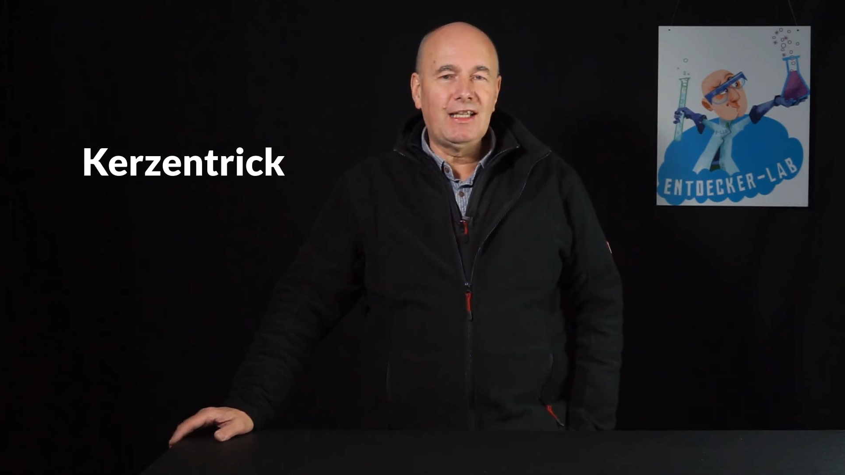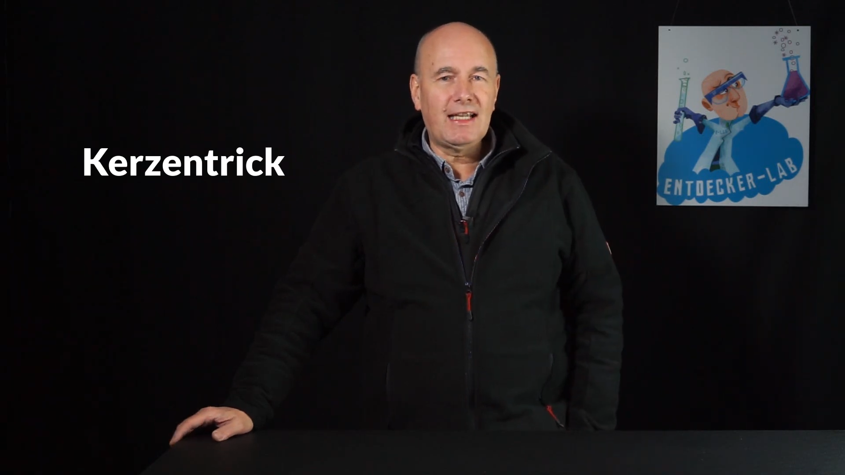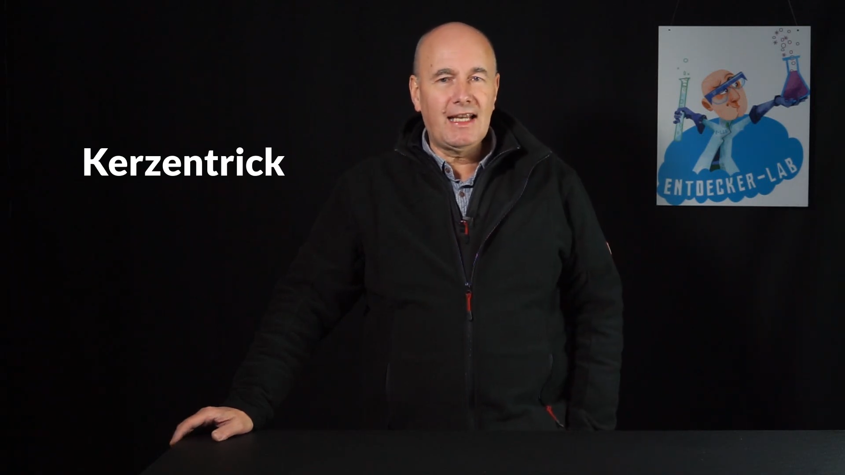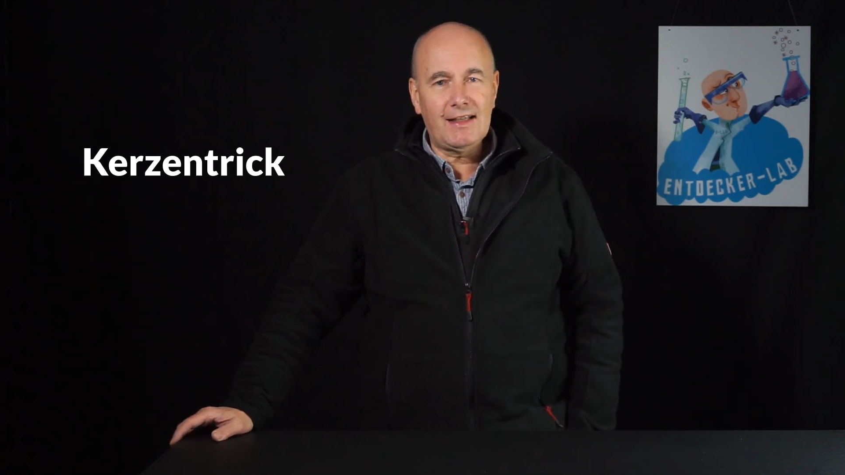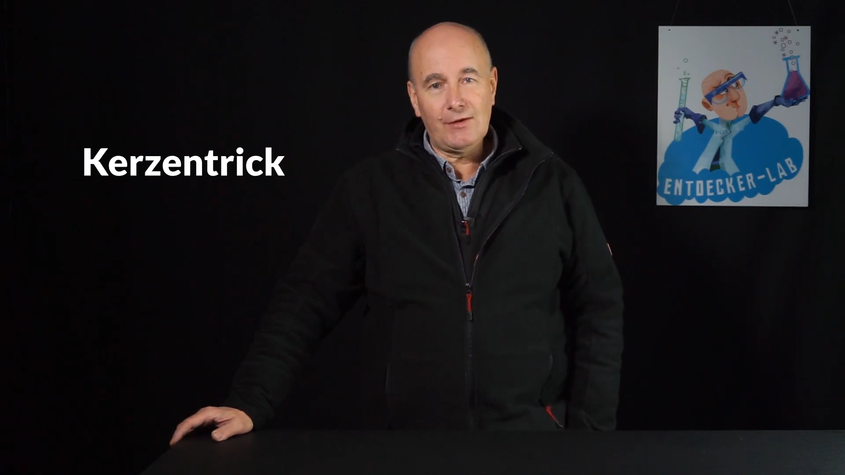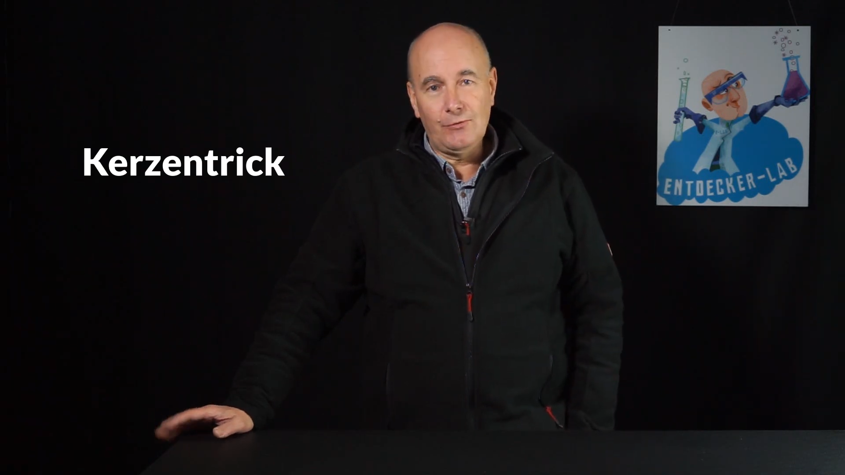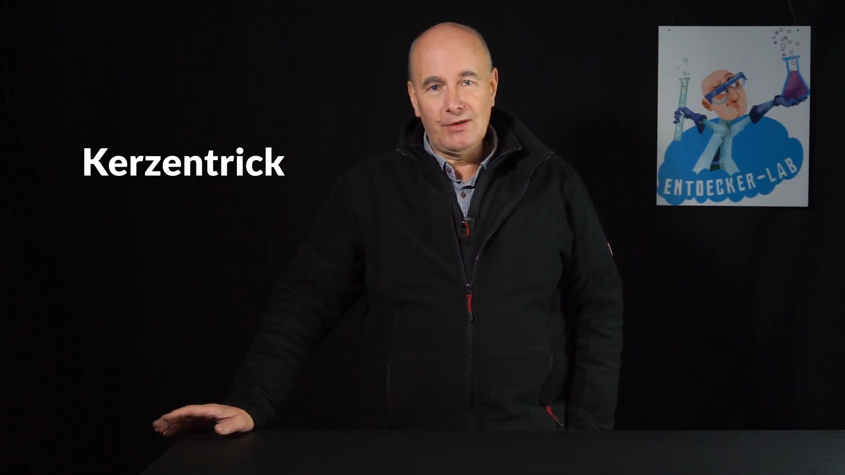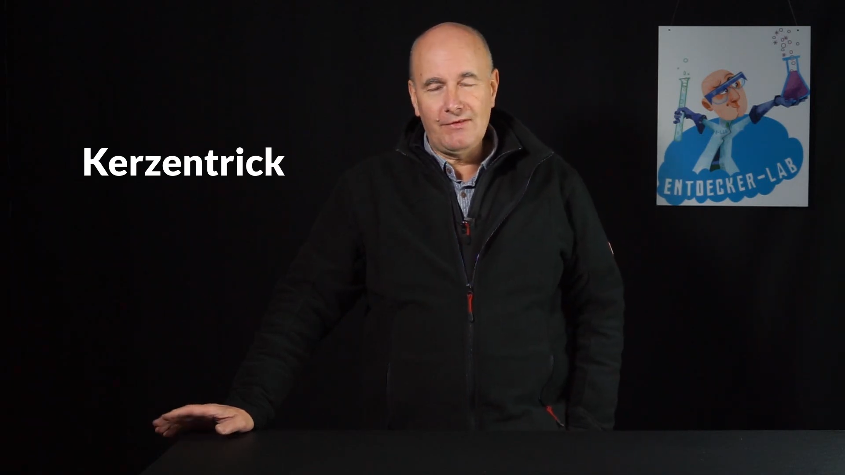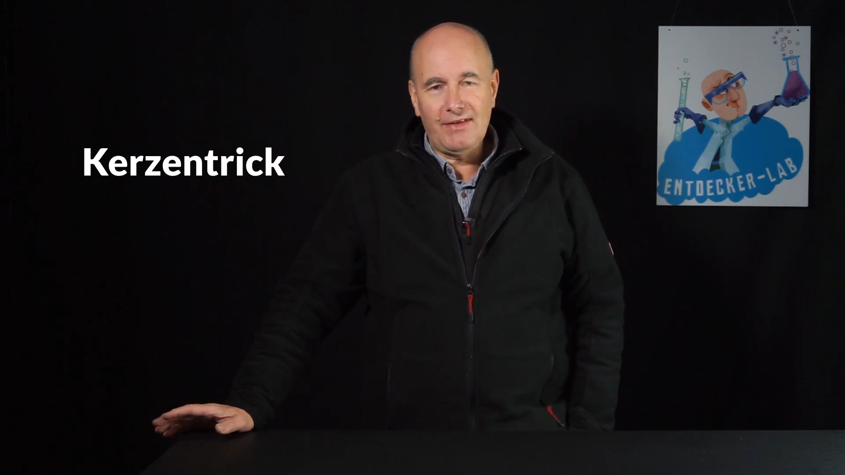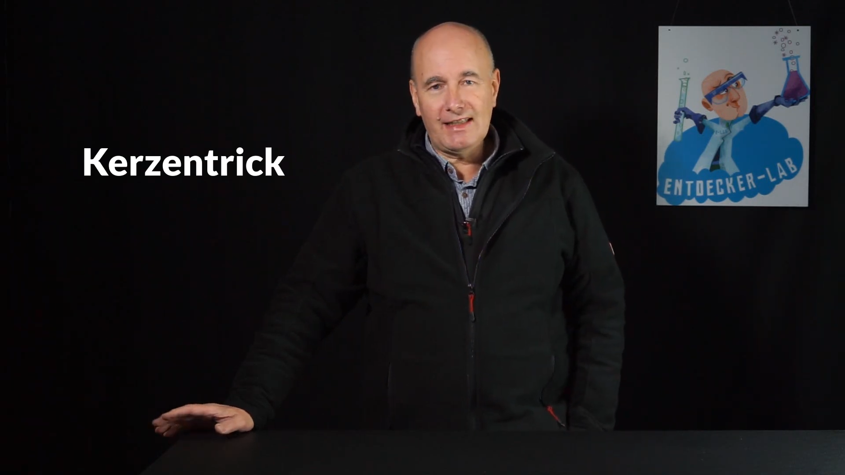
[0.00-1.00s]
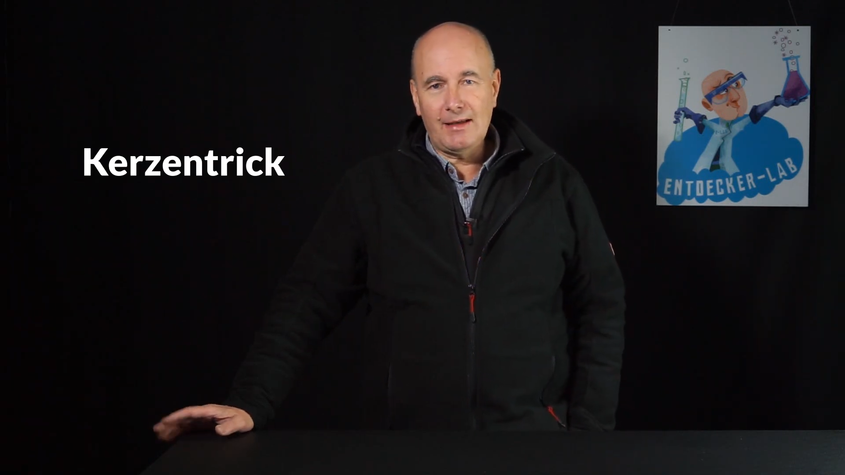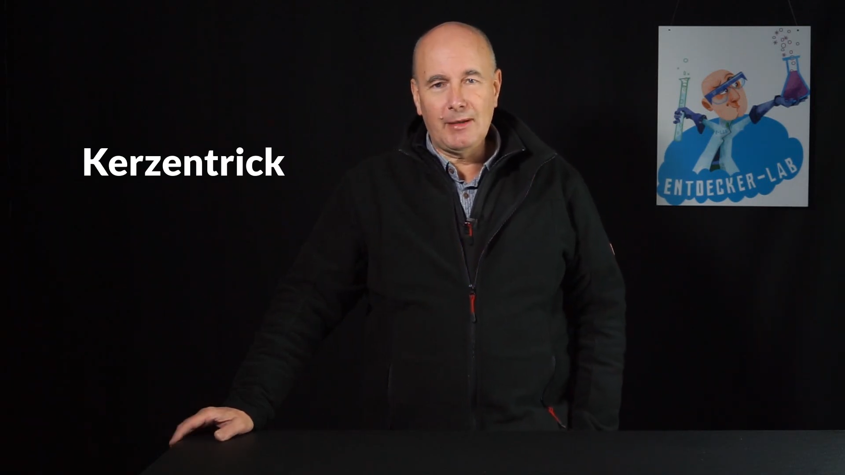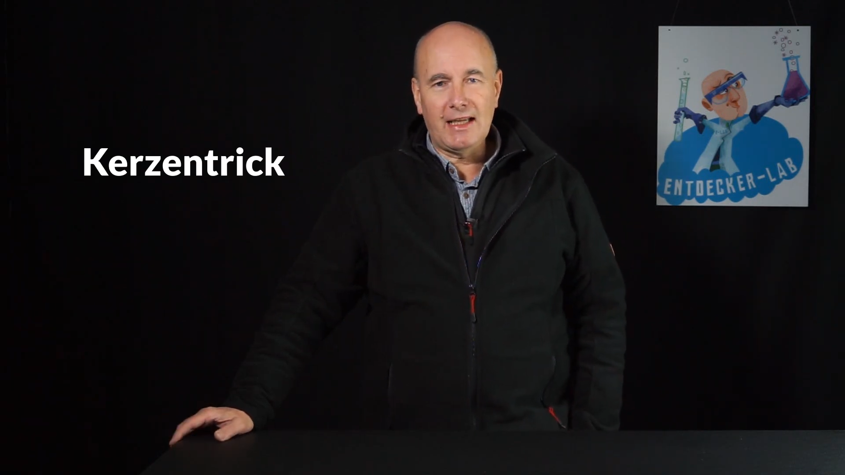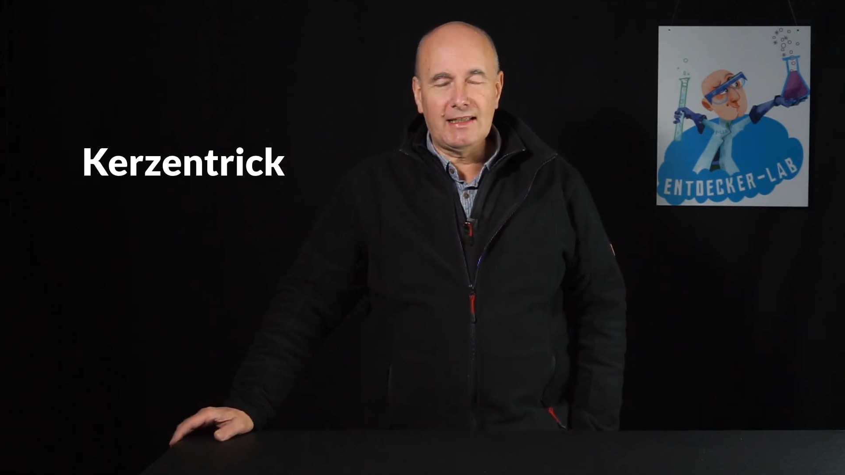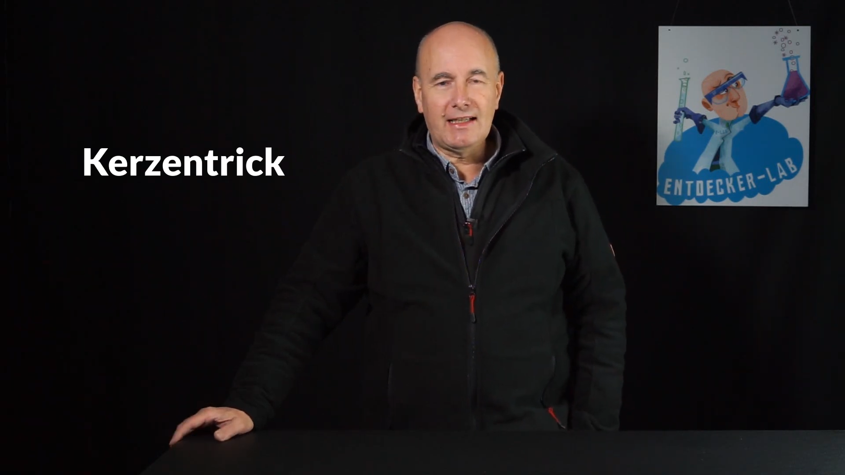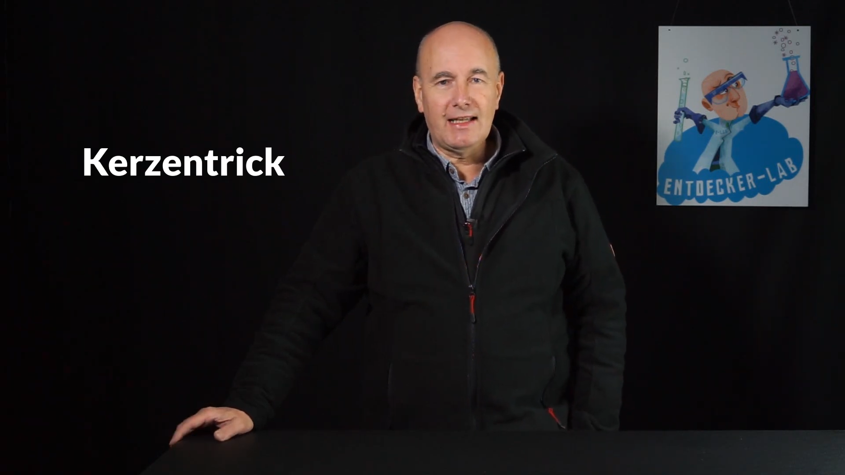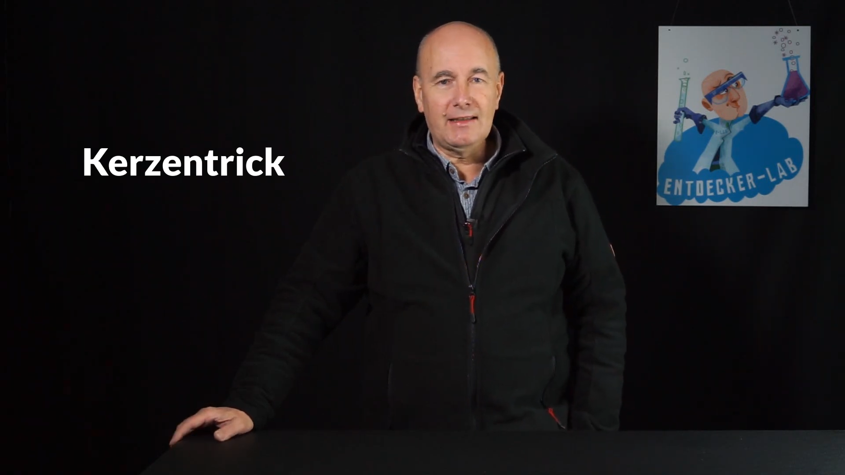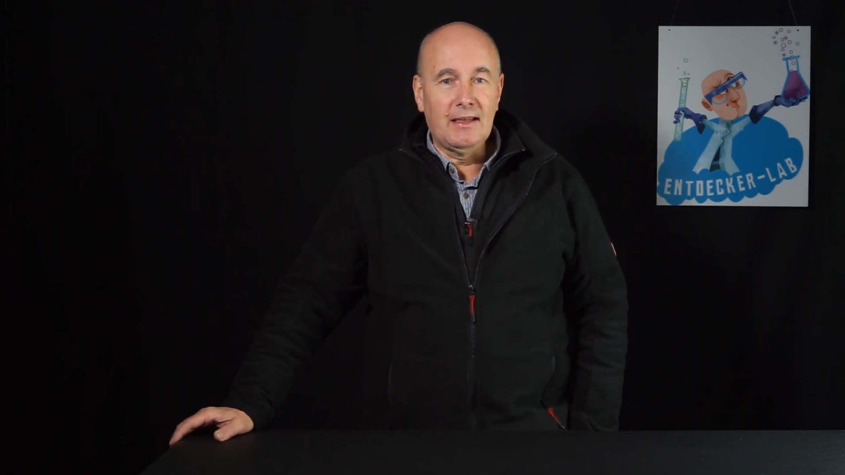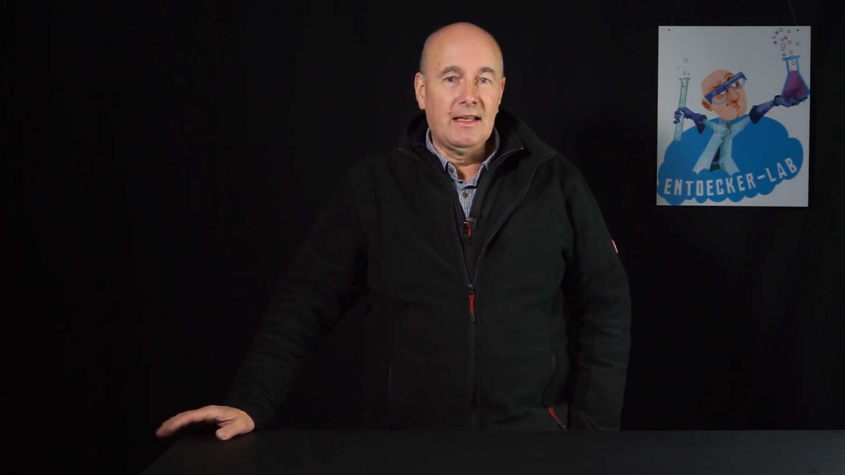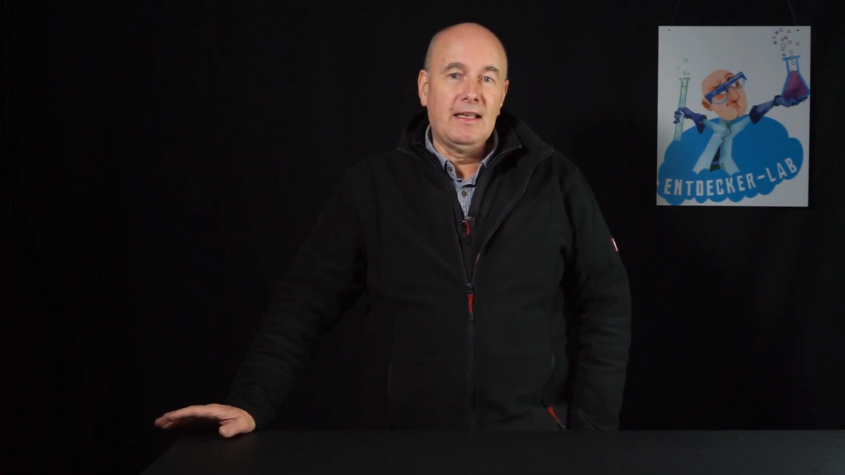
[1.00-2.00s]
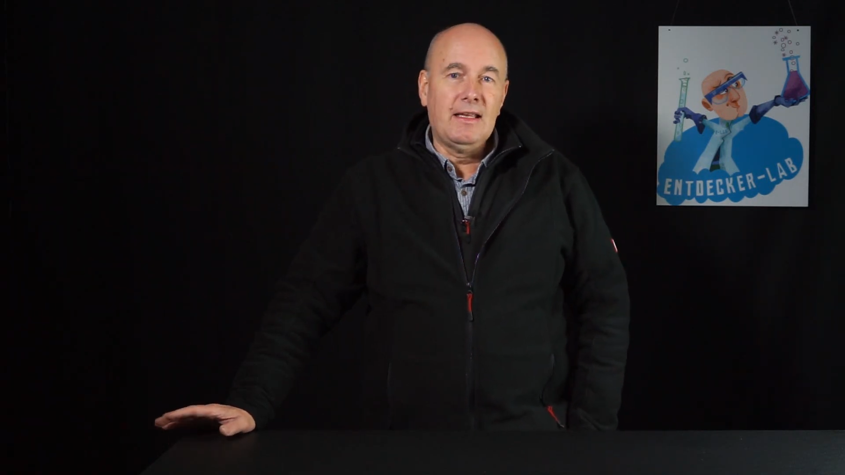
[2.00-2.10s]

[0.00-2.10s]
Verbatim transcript: wie eine Kerze unter Wasser brennen kann,